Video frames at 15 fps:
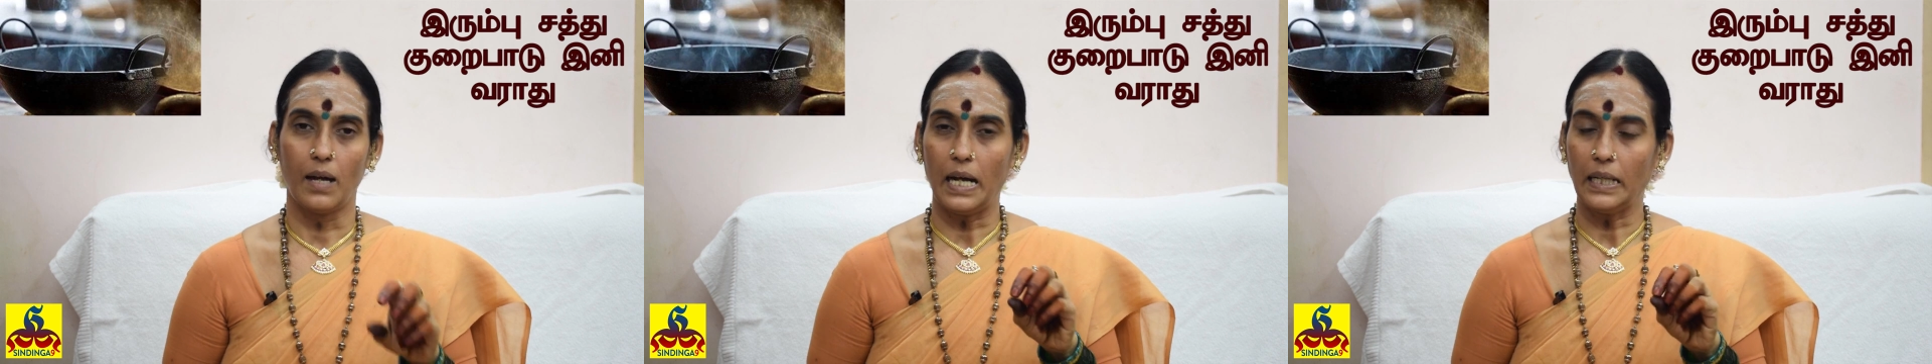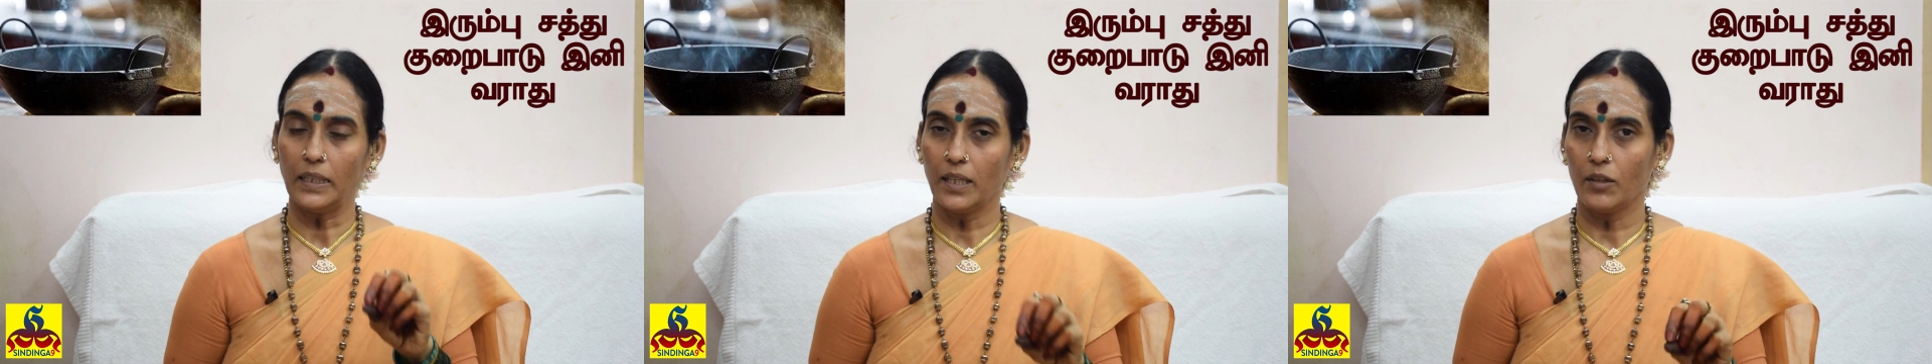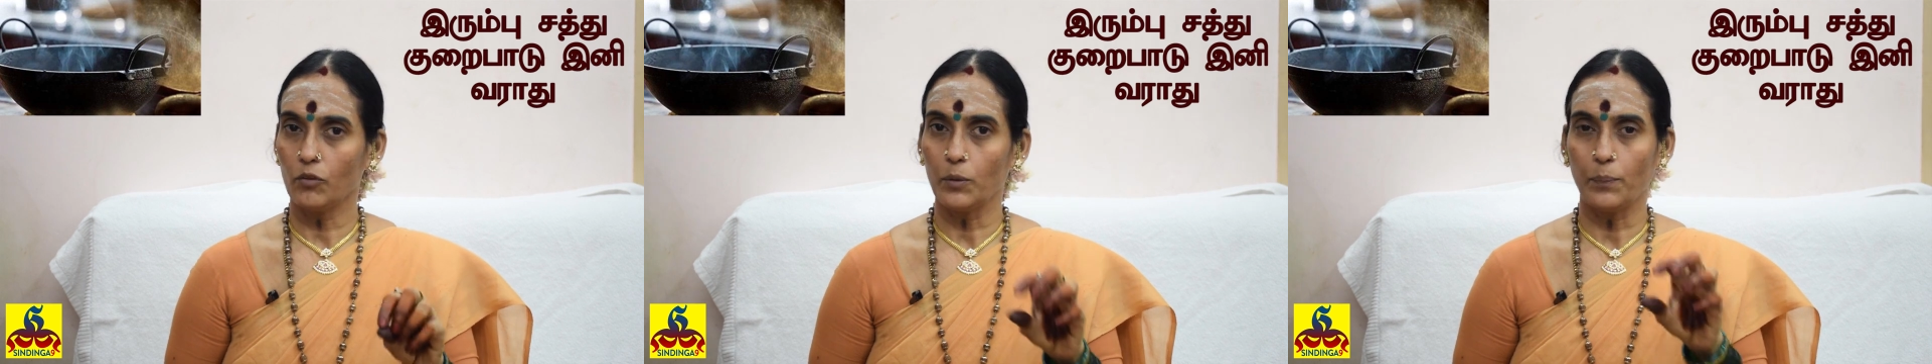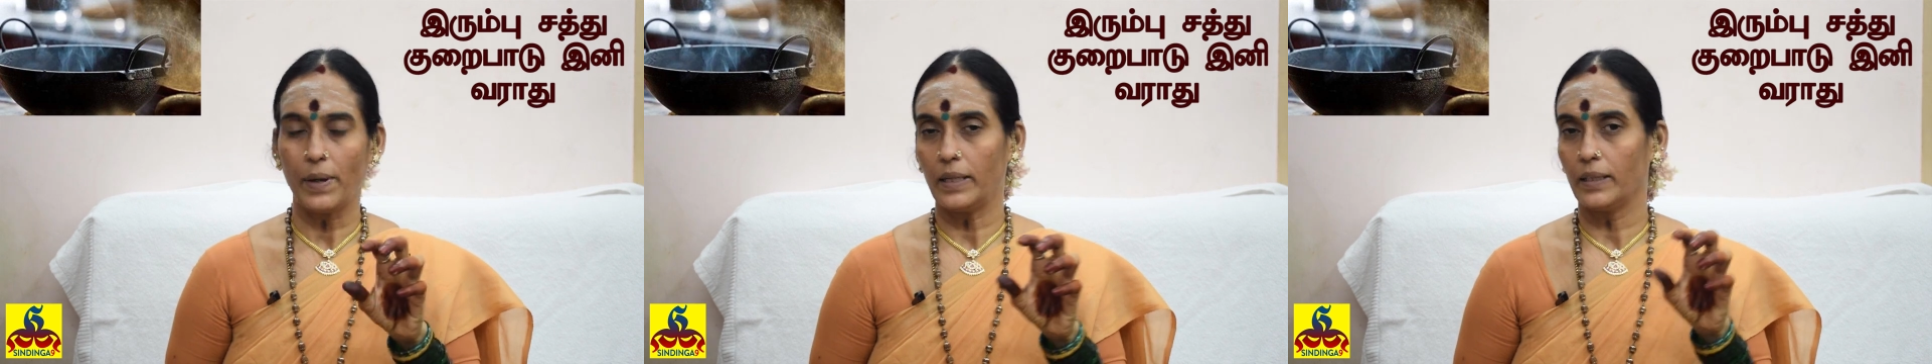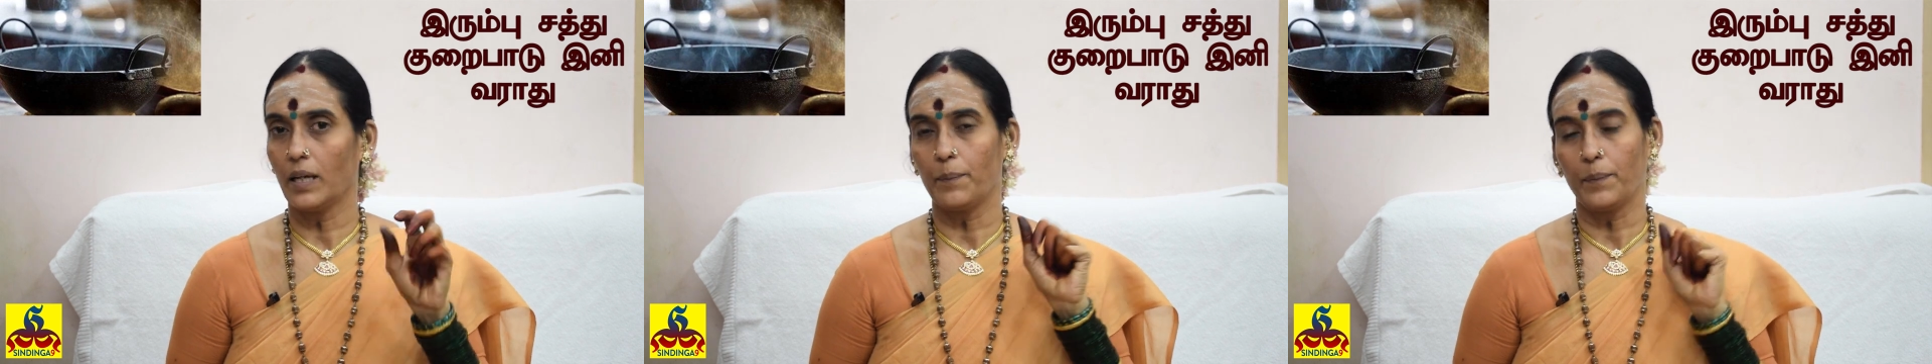அந்தளவுக்கு
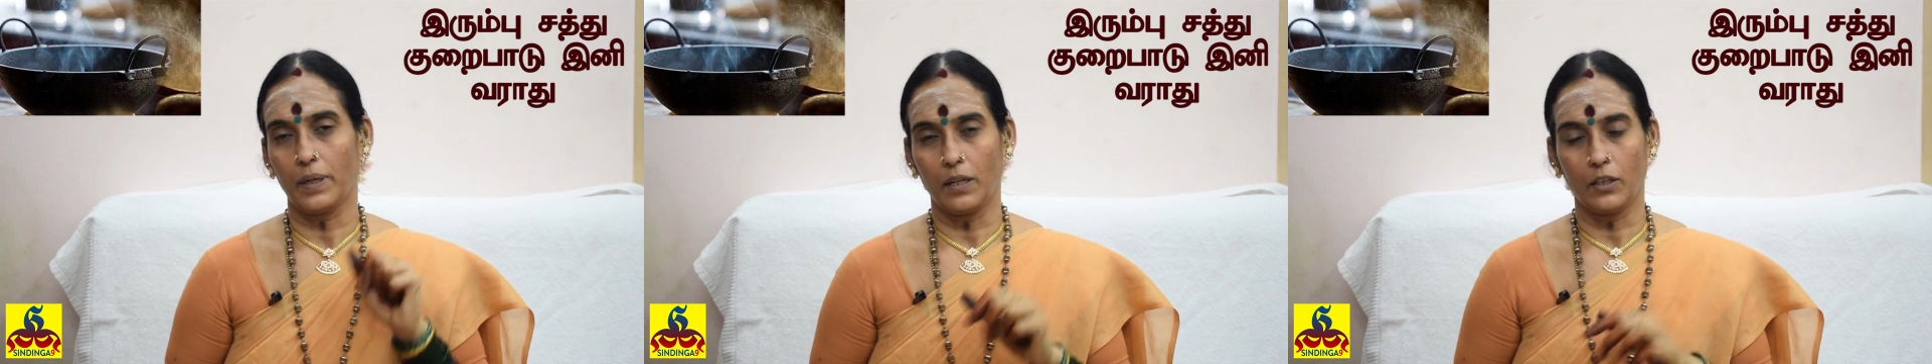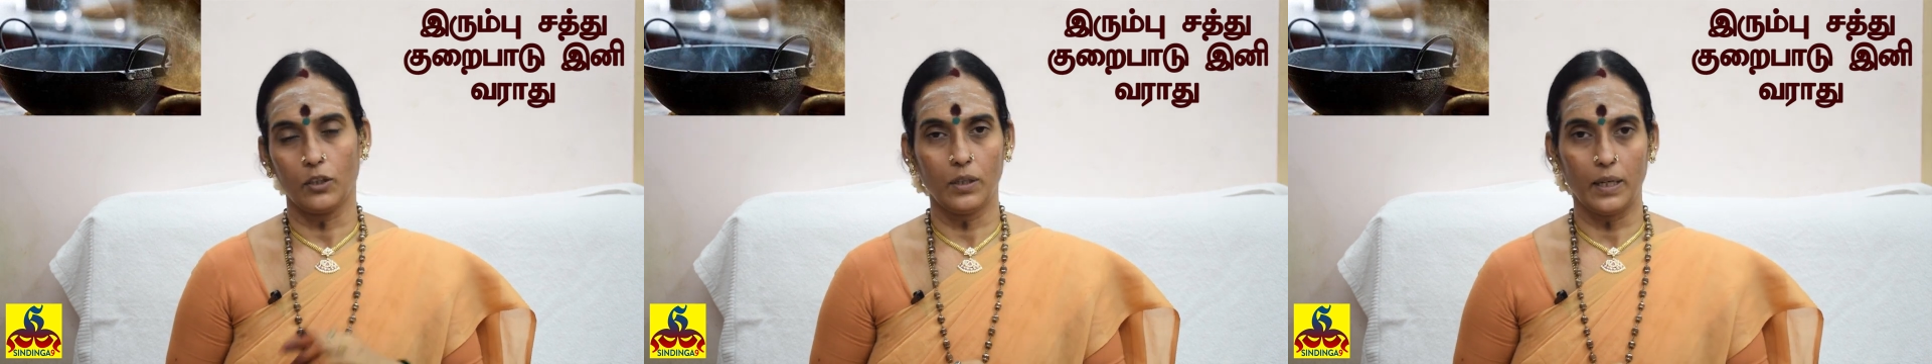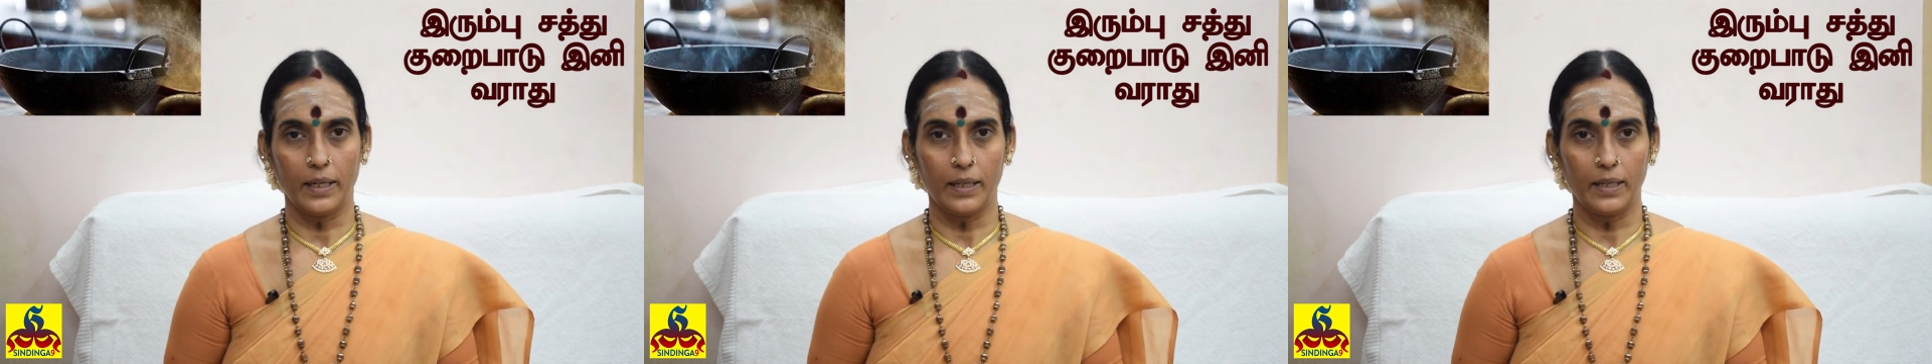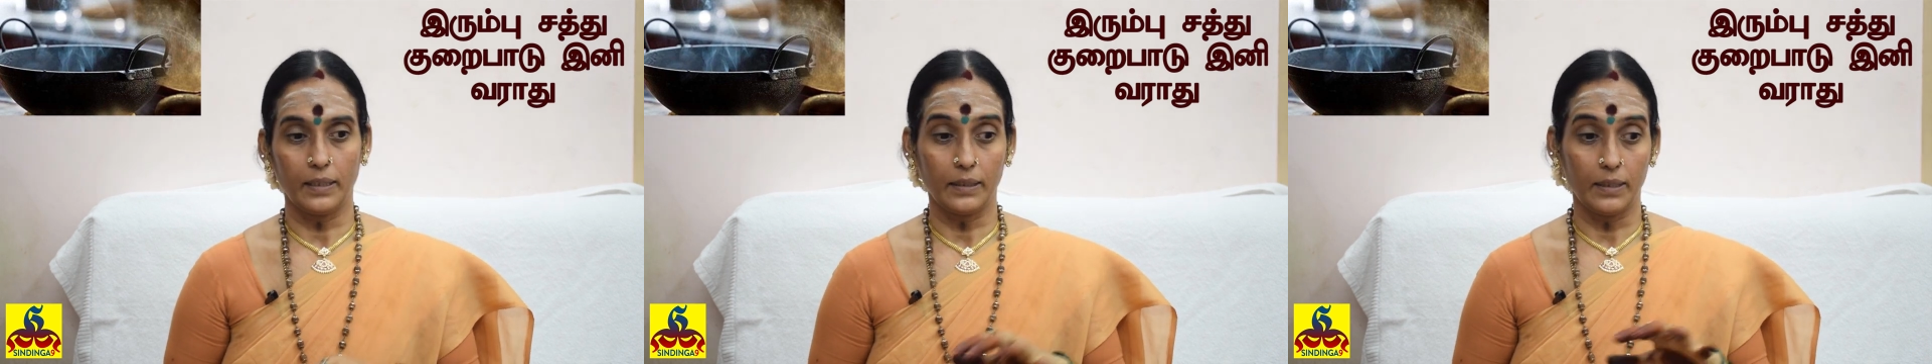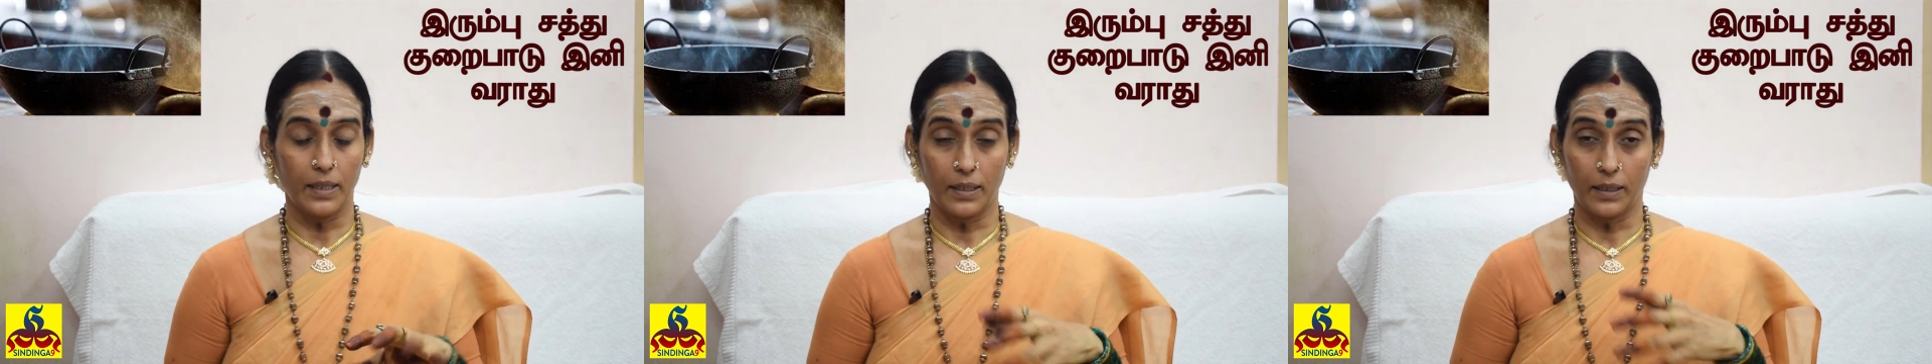பாதுகாப்பானதும் கிடையாது அதில்